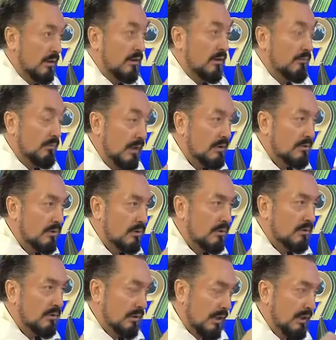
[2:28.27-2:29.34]
Ben
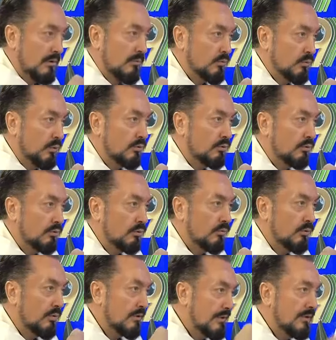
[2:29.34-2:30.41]
kendim sonsuzum
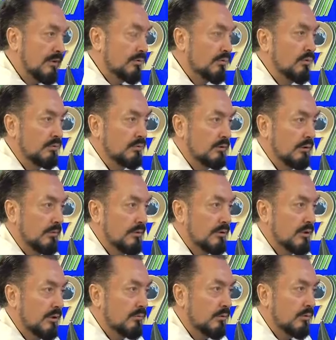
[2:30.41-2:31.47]
diyor. size sonsuz
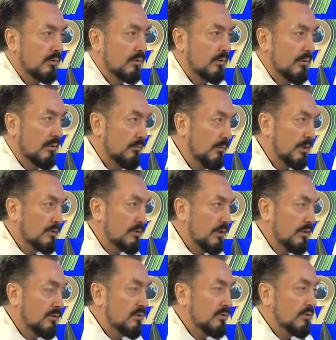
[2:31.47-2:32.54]
yapacağım diyor.
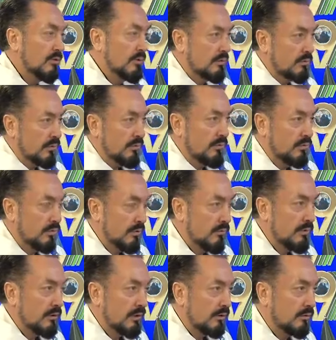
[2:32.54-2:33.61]
Başlangıcınız olacak, sonunuz
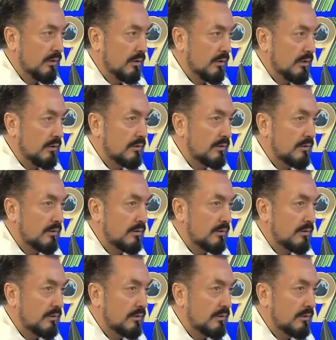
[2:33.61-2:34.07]
olmayacak diyor Allah.